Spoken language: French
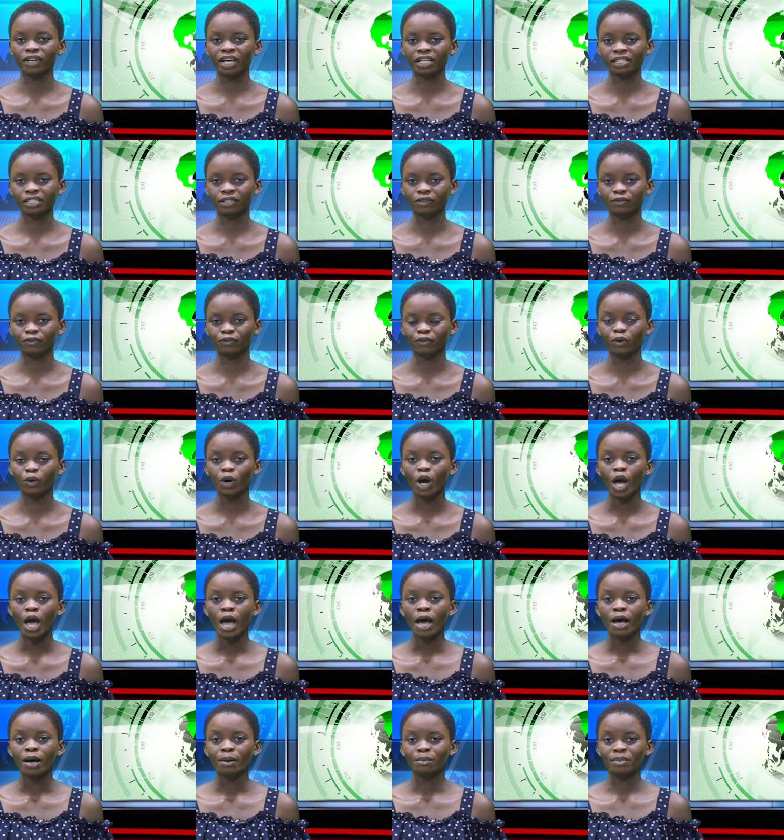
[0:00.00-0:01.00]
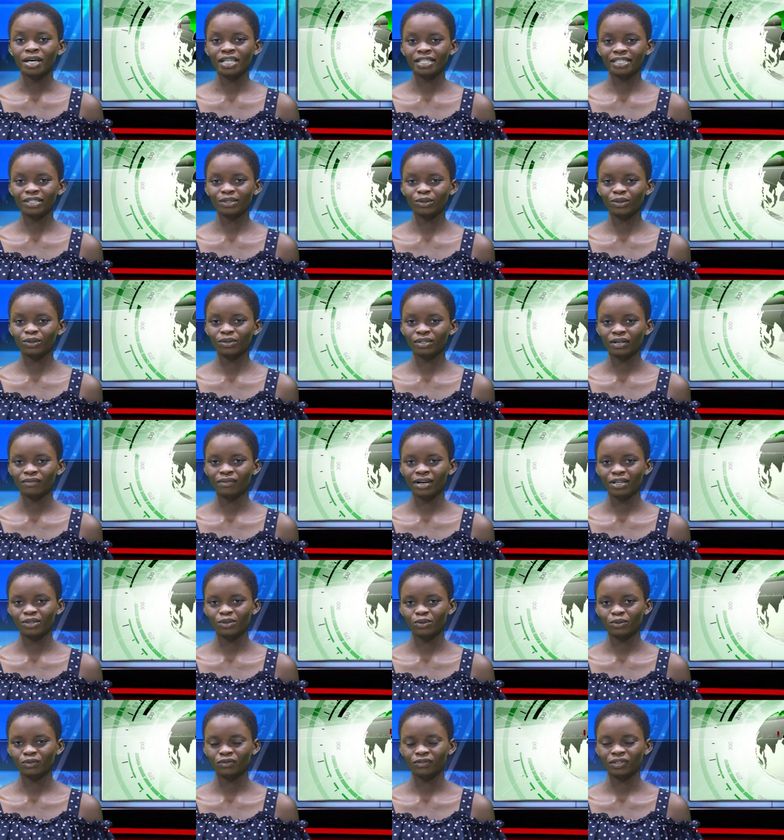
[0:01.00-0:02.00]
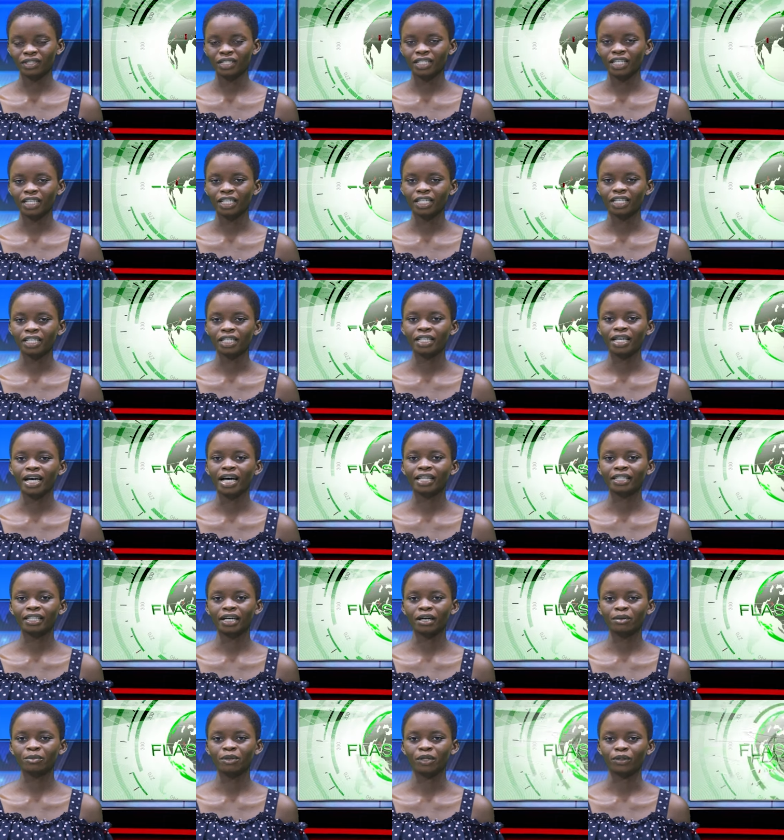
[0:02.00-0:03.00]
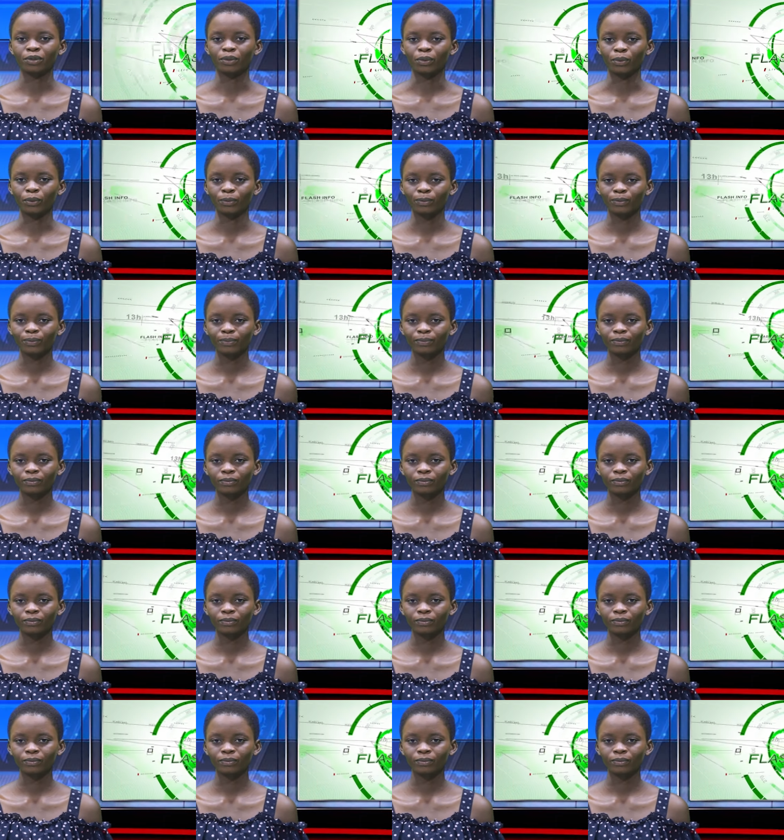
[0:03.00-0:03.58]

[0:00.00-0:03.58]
Flash Info. Merci de nous avoir suivis et à très bientôt.